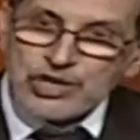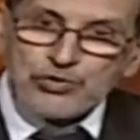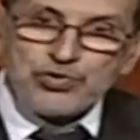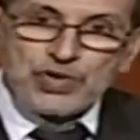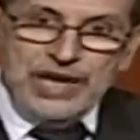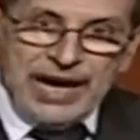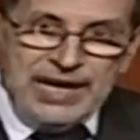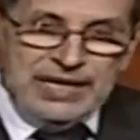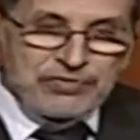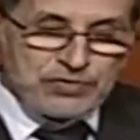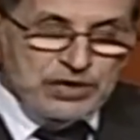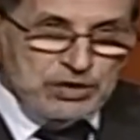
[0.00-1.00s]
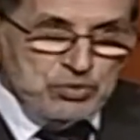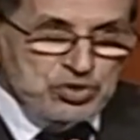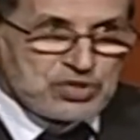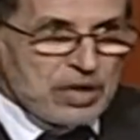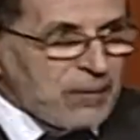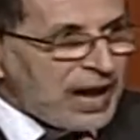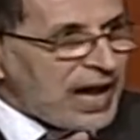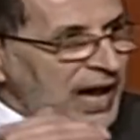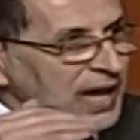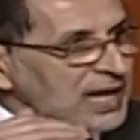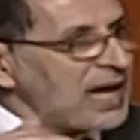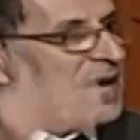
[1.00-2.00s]
في في مستوى
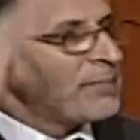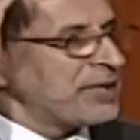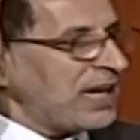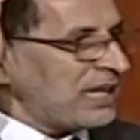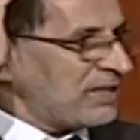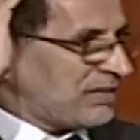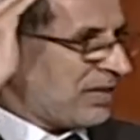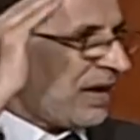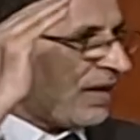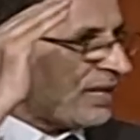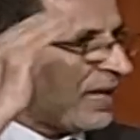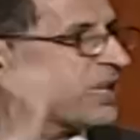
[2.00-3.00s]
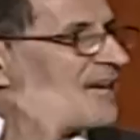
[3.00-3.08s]
اعلى من الالتقائيه